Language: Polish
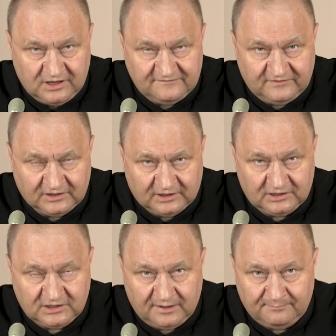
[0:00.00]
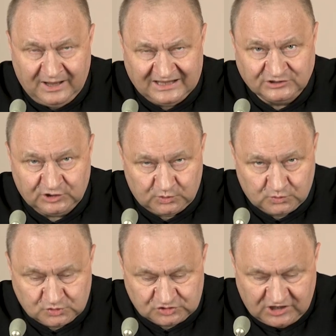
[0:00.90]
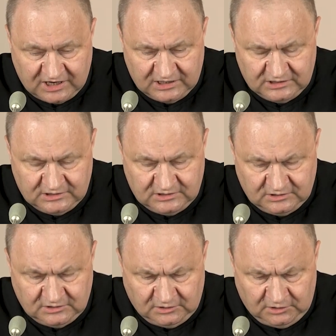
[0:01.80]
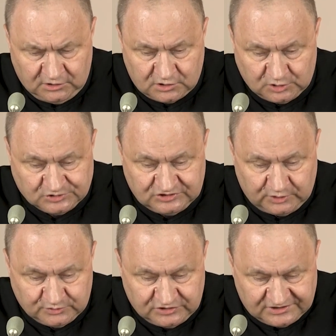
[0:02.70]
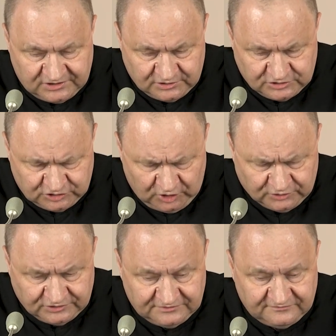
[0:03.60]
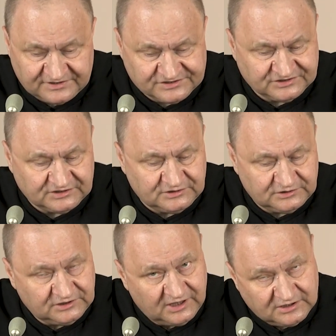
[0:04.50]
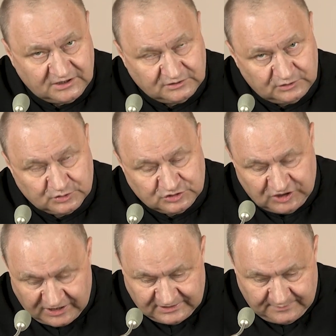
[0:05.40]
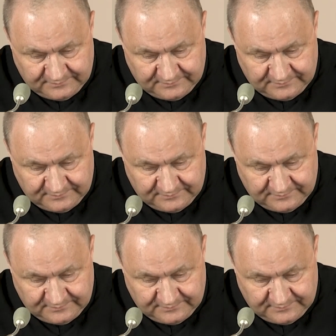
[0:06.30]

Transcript: Ewangelia Mateusza, rozdział 10, wersety 1 do 7.